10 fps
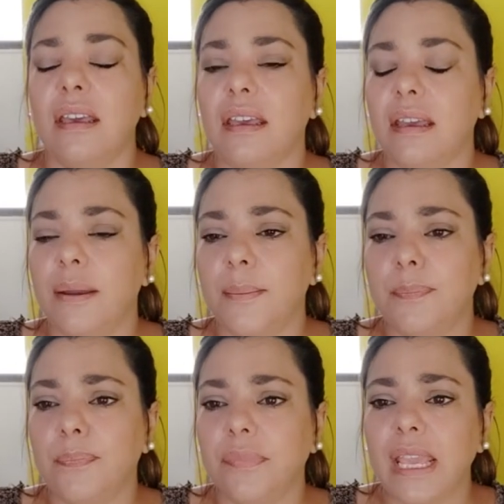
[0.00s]

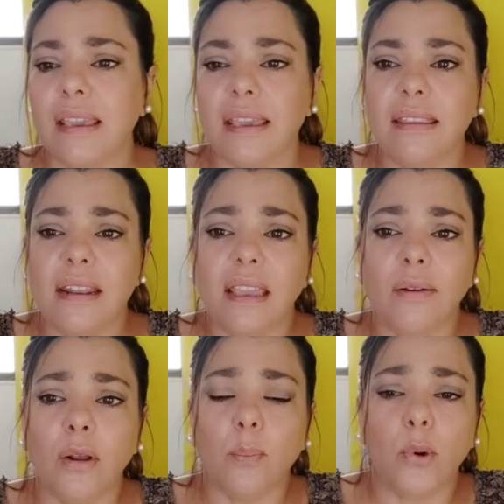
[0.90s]
em, y tienen que
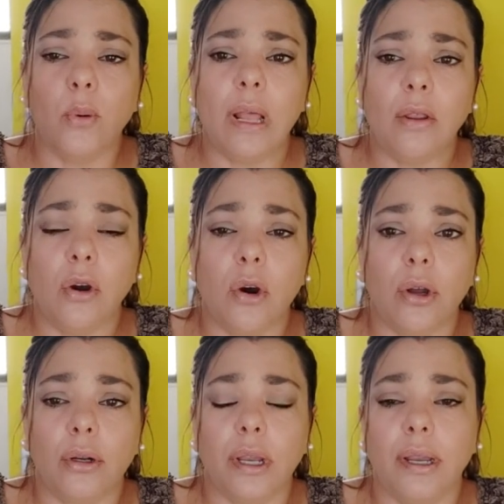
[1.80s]
ver, por un lado,
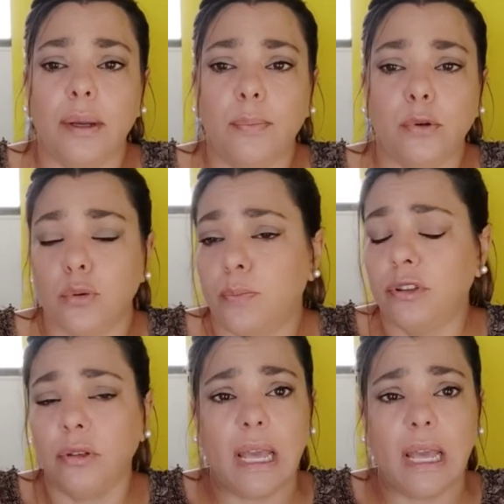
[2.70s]
con, eh, por supuesto,